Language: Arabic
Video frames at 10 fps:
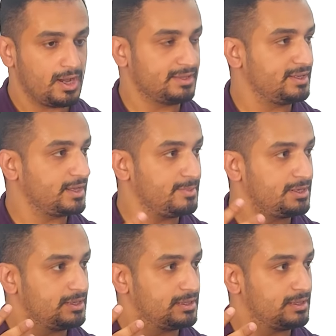حتى
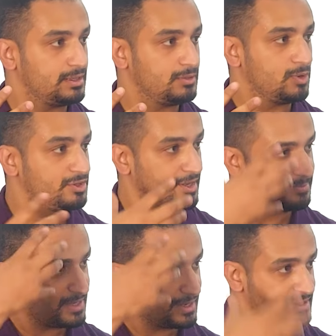كمان الوضع
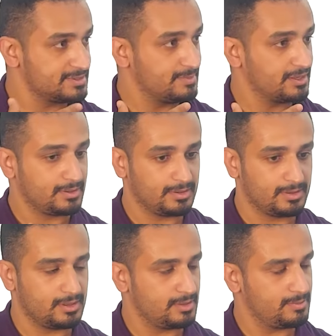بتاع جسمك
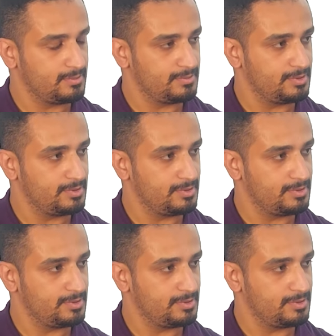آه،